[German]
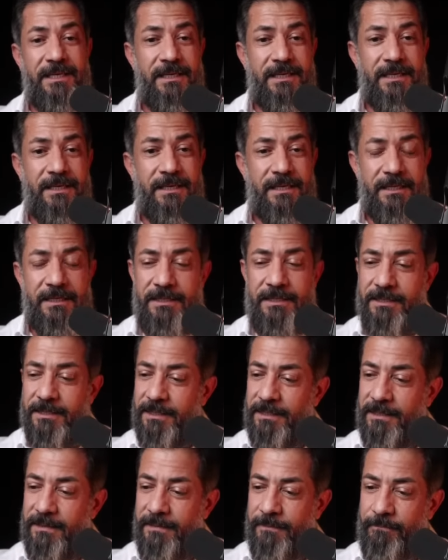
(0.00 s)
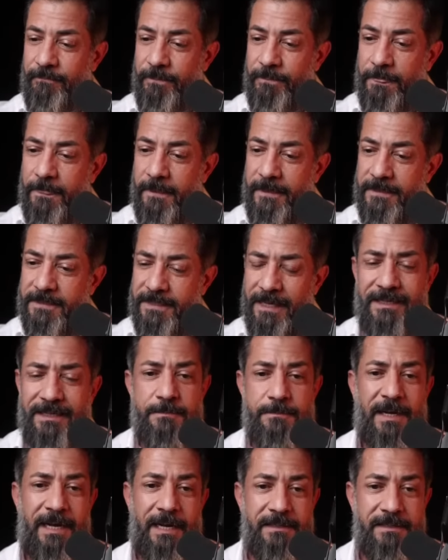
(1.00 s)
ich sage das
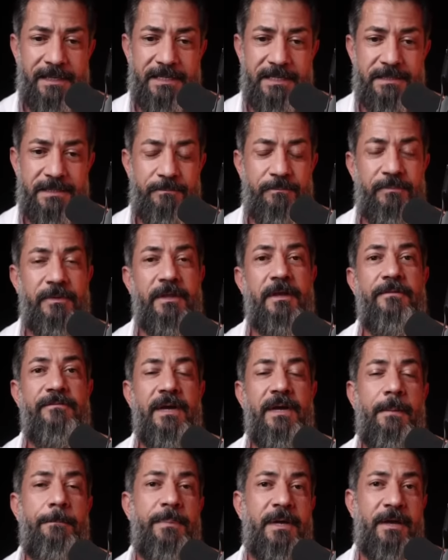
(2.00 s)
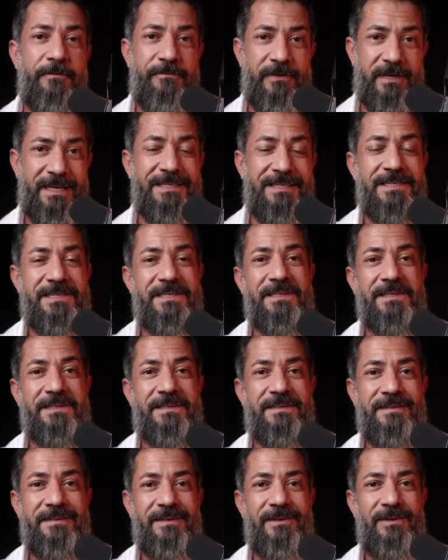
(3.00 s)
mal anders. Wir haben Präferenzen.
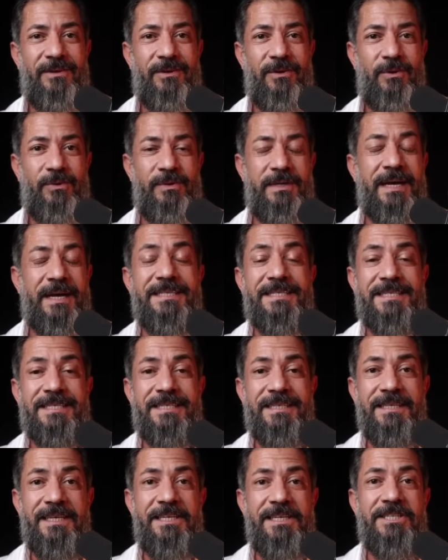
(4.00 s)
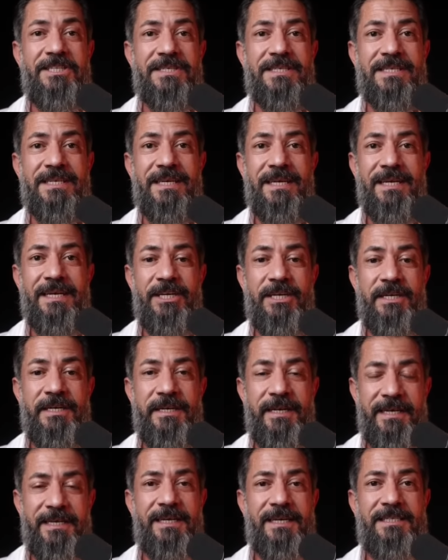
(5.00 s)
Und da ist nichts
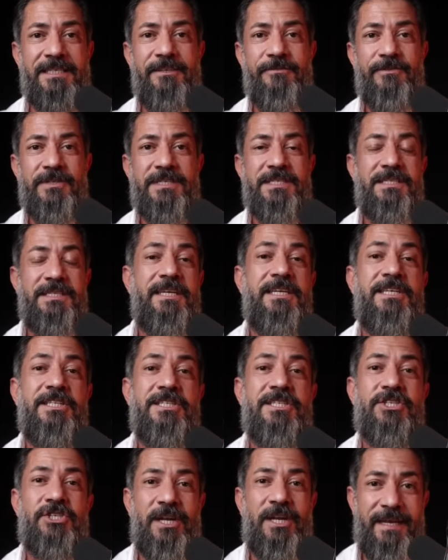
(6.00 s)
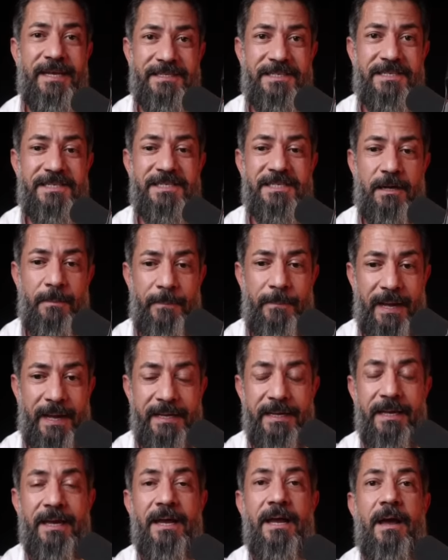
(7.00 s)
Negatives, nichts Schlechtes
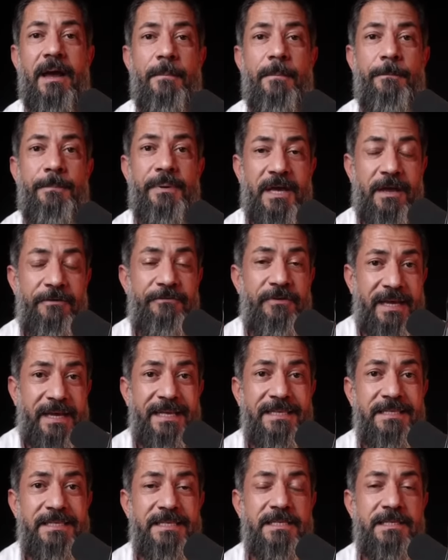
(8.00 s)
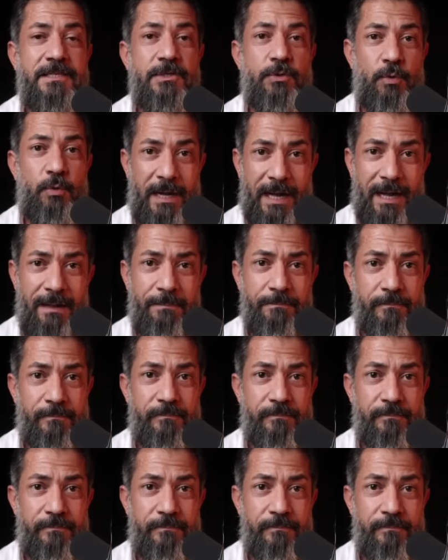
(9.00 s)
dabei, Präferenzen zu haben.